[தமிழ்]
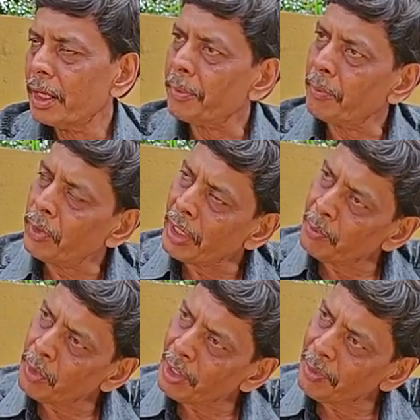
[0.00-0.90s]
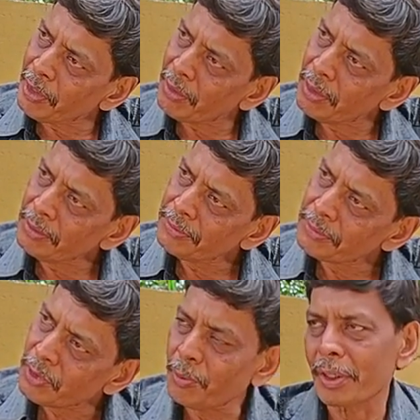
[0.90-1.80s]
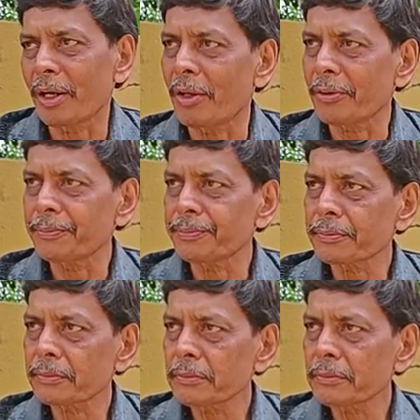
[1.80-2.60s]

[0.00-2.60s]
அப்போ எலும்புகள் எப்படி இருக்கும் ரொம்ப நல்லாயிருக்கும்